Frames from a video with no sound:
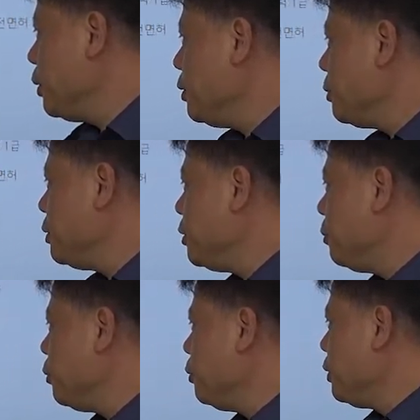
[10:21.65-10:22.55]
면접
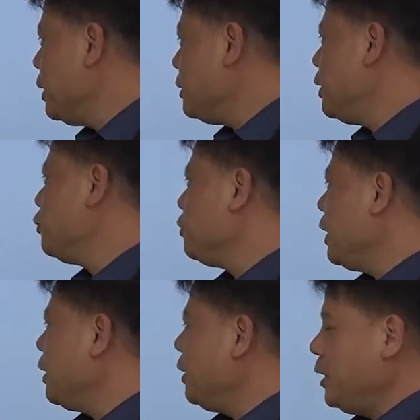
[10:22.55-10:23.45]
시험 볼 때 제출을
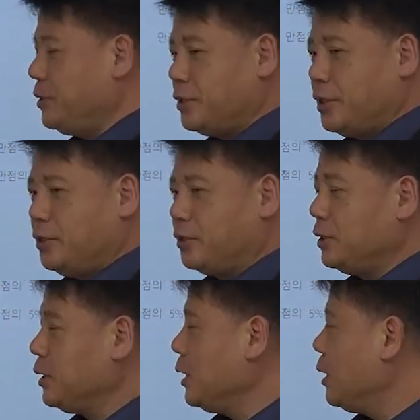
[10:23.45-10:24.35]
하게 돼 있어요.
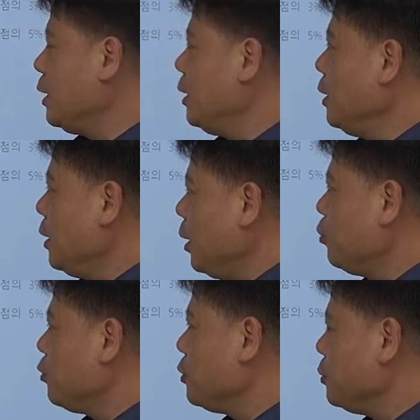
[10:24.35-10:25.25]
그러니까
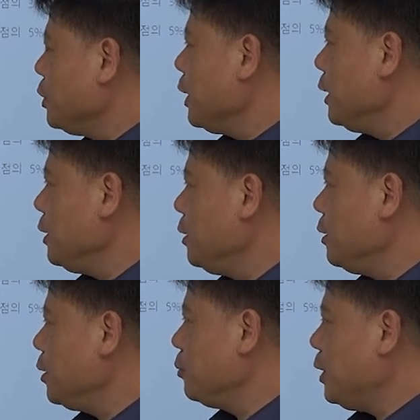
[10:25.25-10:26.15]
앞으로 좀 시간이 있기
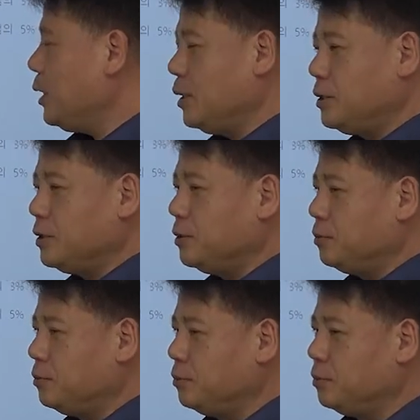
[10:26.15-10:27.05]
때문에
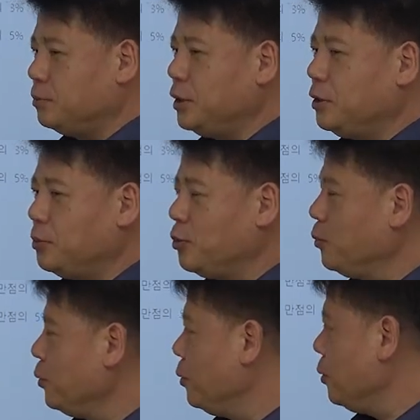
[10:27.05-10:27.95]
지금 필기
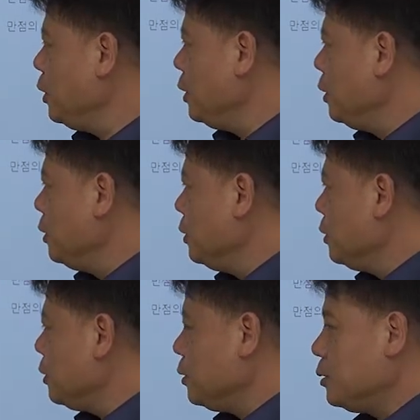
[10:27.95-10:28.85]
보고
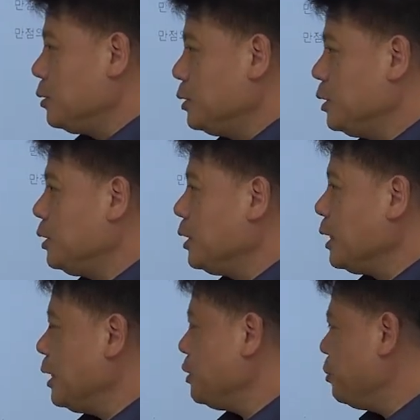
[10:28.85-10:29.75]
어,
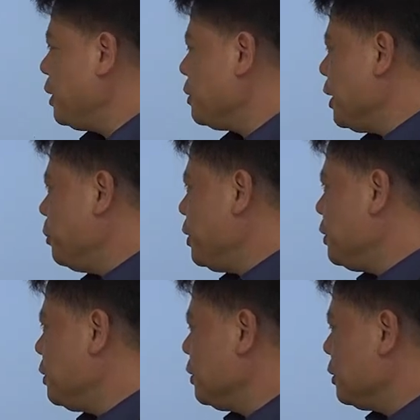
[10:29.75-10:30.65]
실기까지
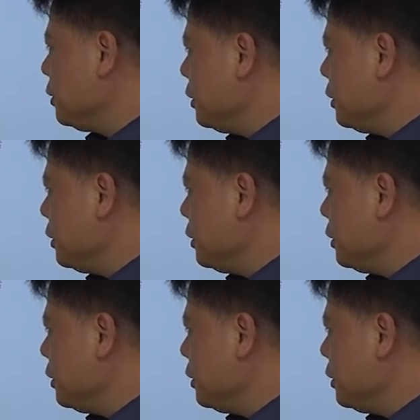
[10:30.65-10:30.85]
패스하면은